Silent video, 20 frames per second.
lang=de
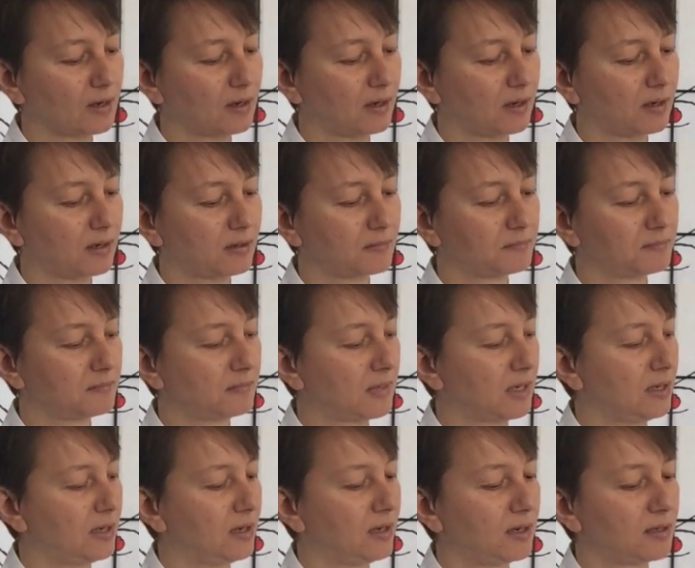Ähm,
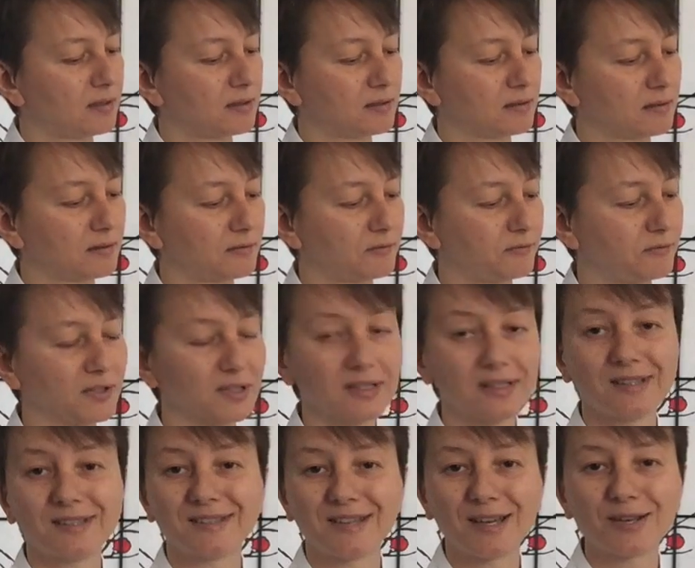das
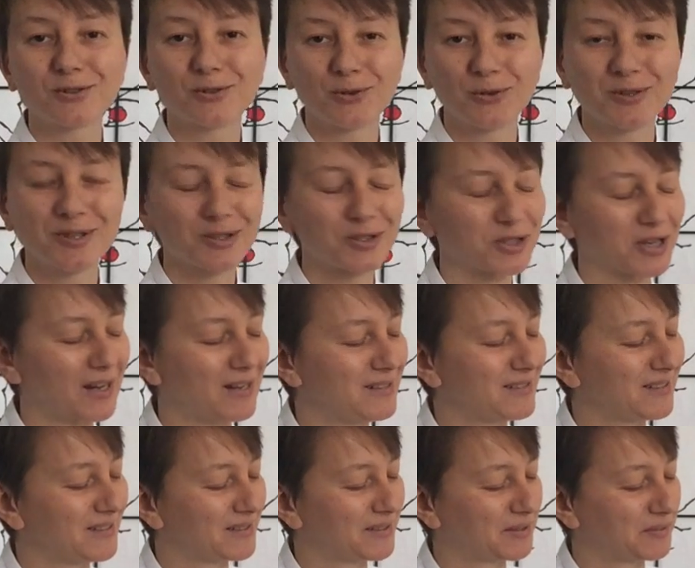finde ich, sehr schön
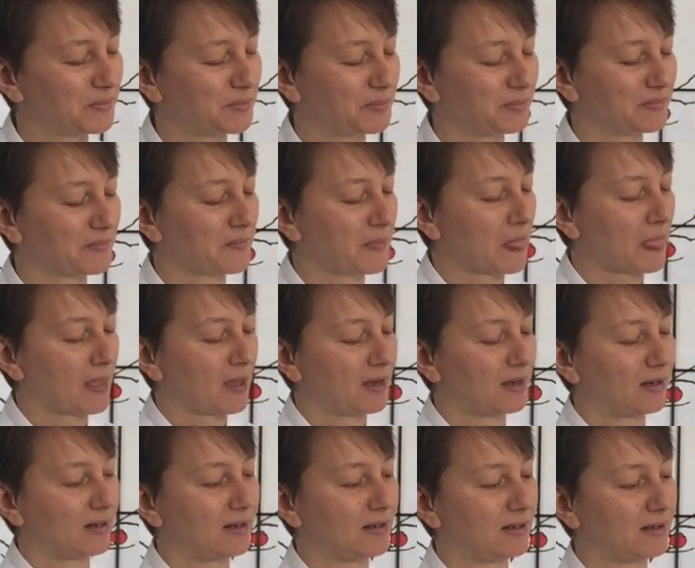gestaltet.
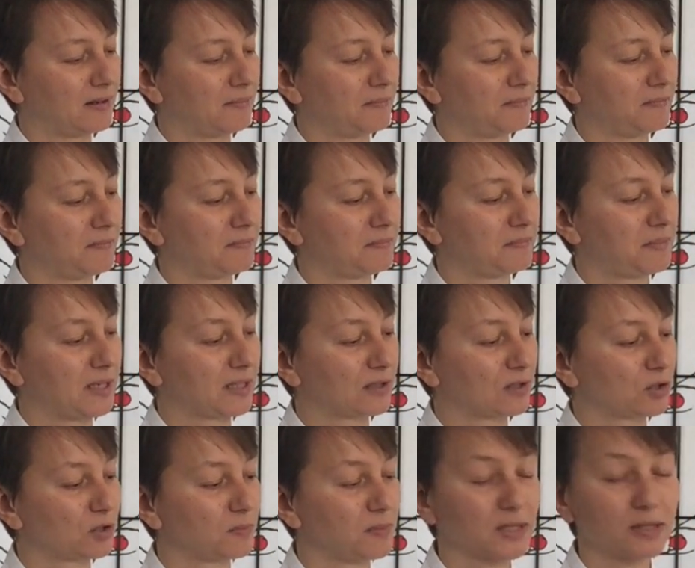Ähm,
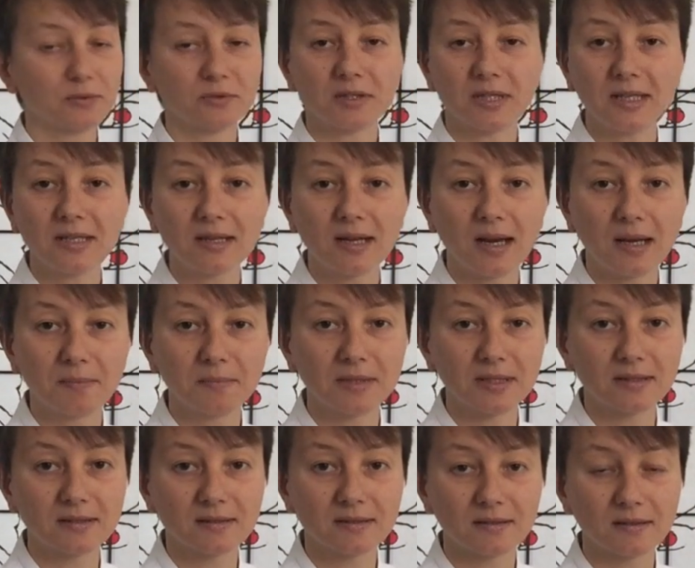Petra Schmidt und ich haben
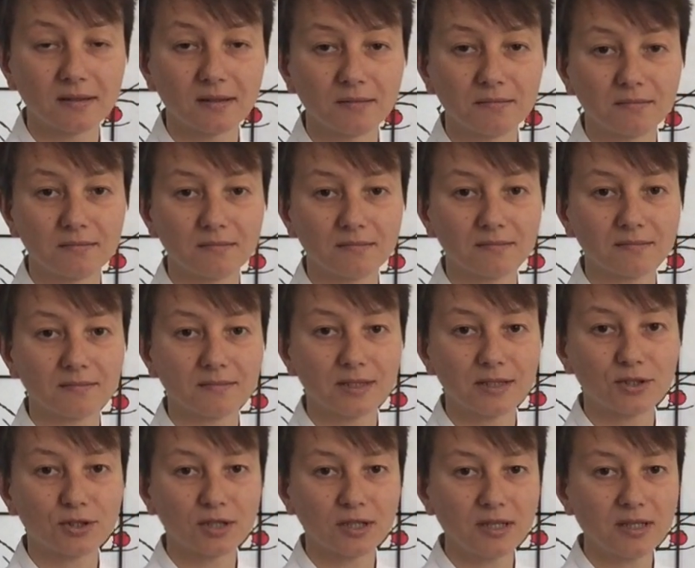es ähm,
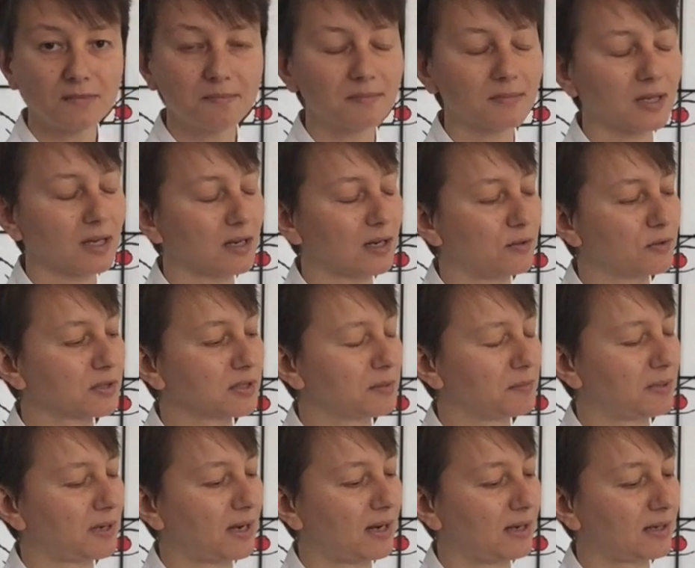geschrieben,
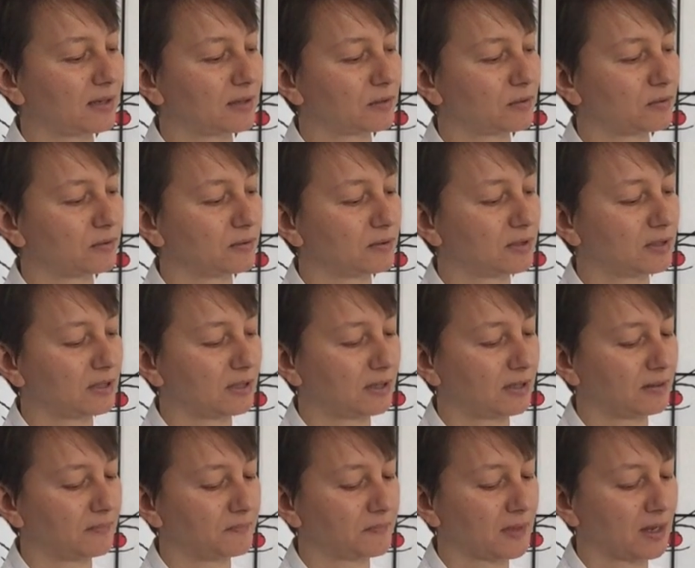herausgebracht und
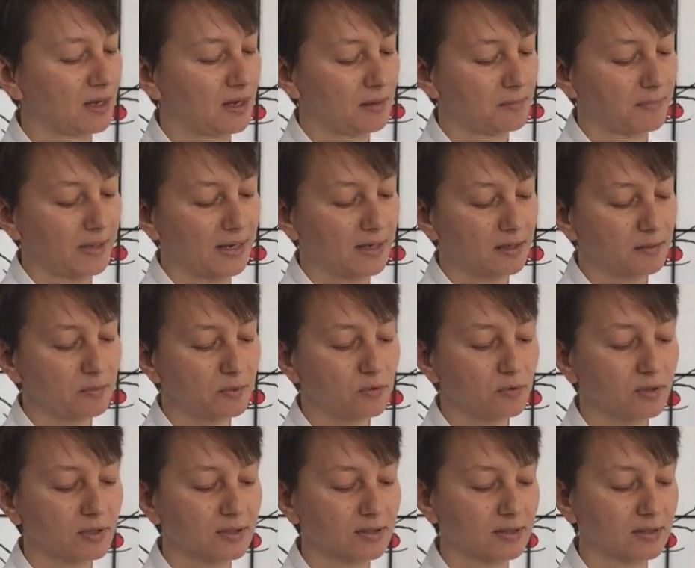äh, beide
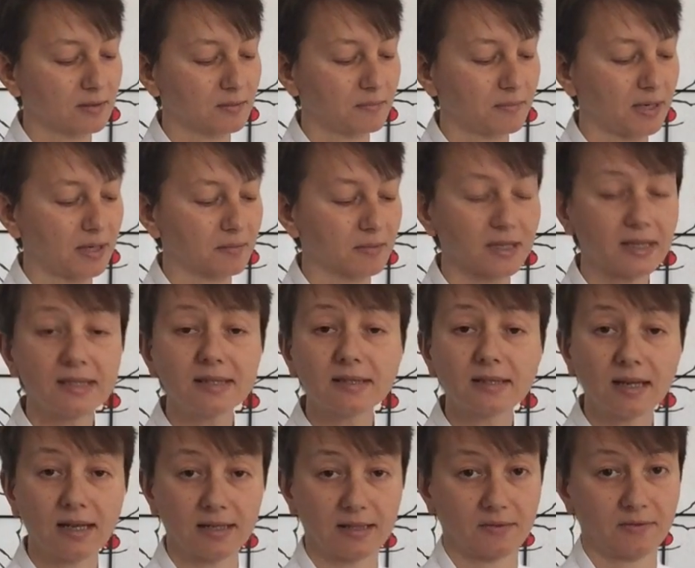Bücher sind beim
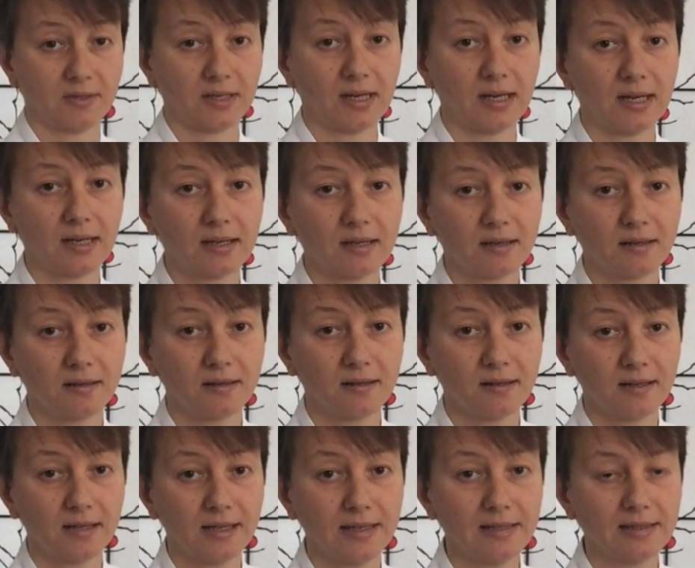Christkheitsverlag
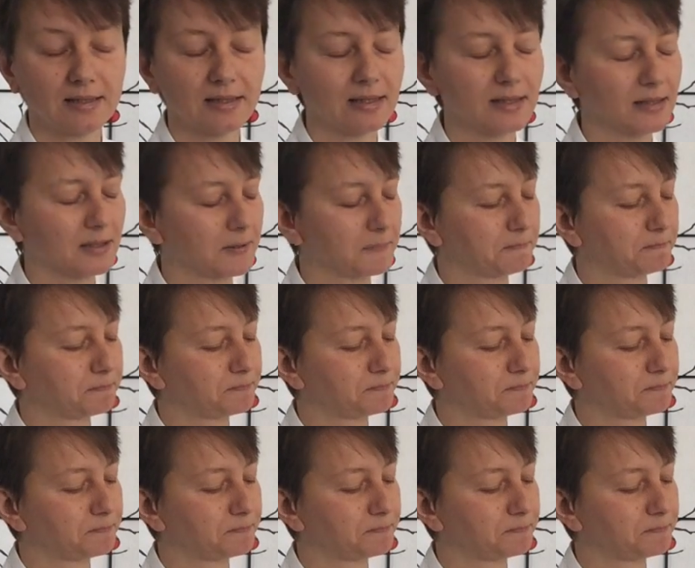erhältlich.